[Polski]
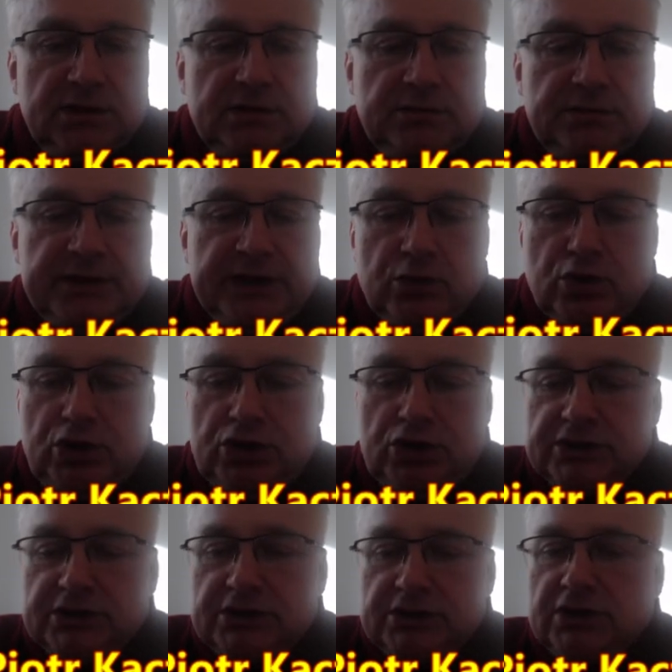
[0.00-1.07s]
białych
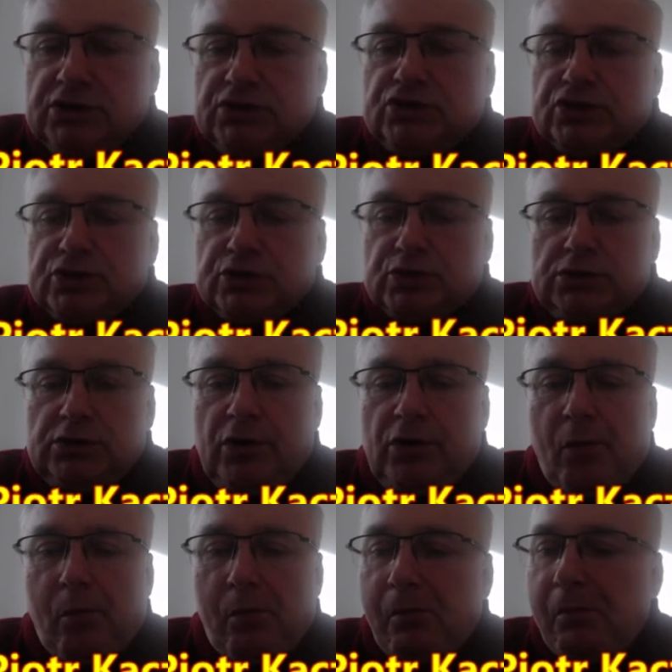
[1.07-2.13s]
się skończył,
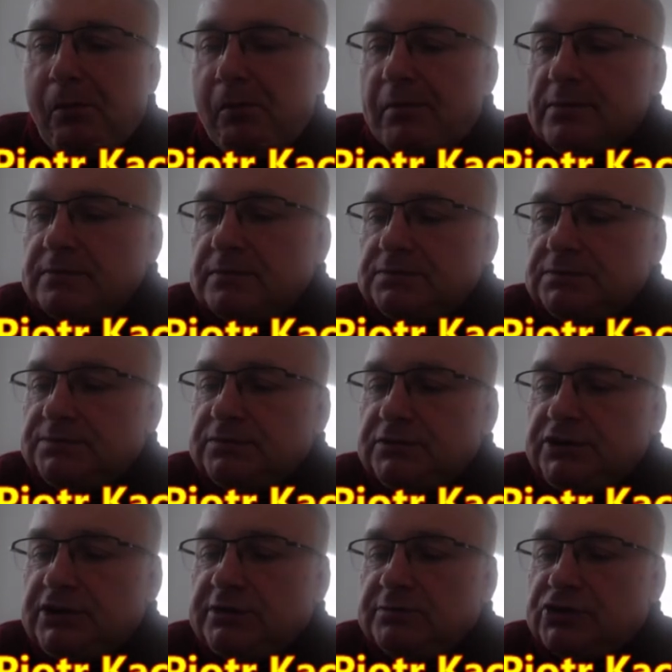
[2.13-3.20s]

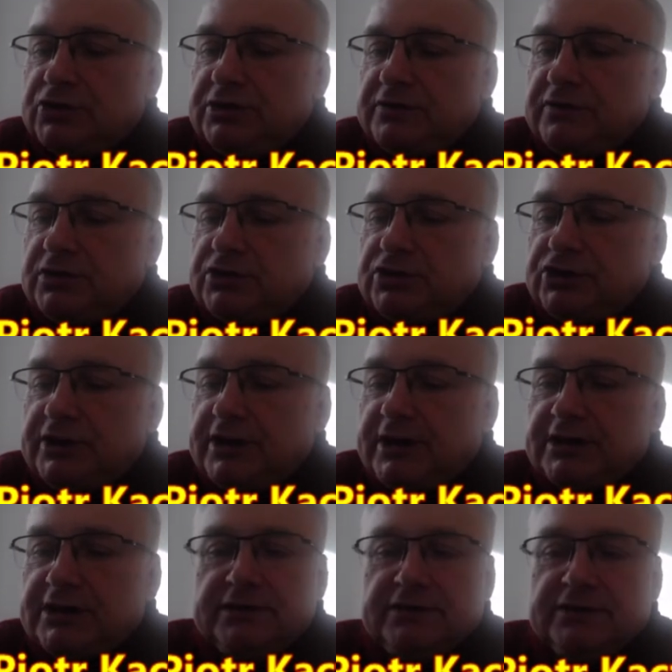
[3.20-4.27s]
ich możliwości
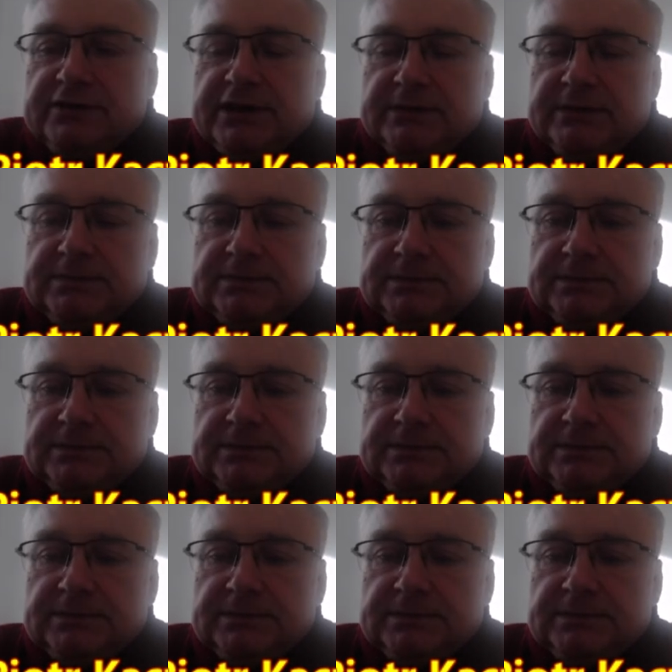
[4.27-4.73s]
aktywne